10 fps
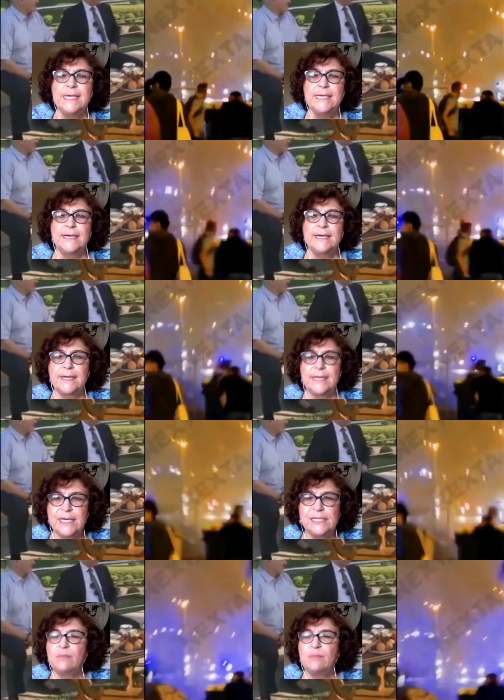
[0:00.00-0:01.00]
э, их
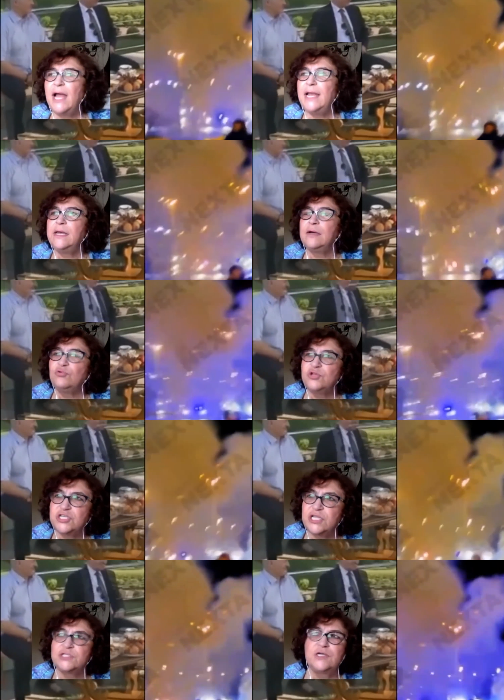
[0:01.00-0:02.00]
ломали,
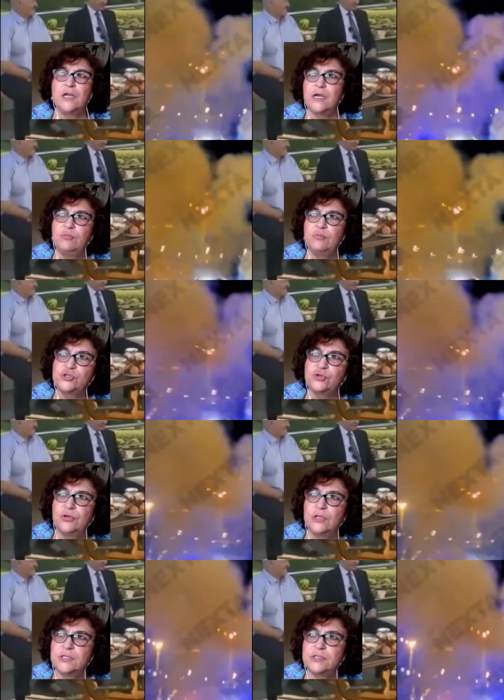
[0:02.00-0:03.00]
уничтожали их мужское
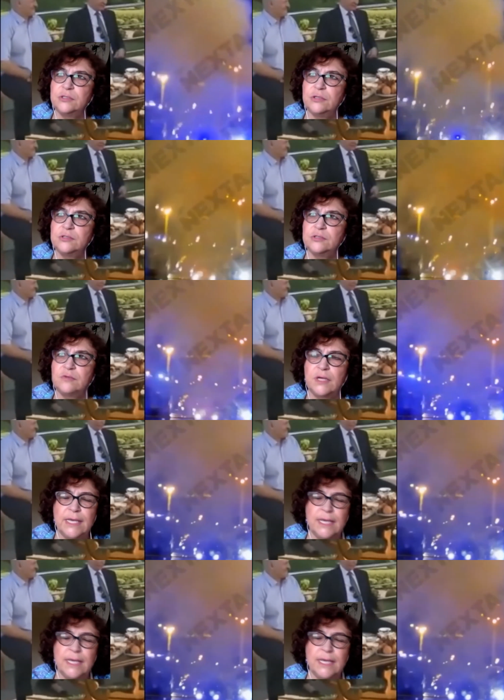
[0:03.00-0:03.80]
достоинство.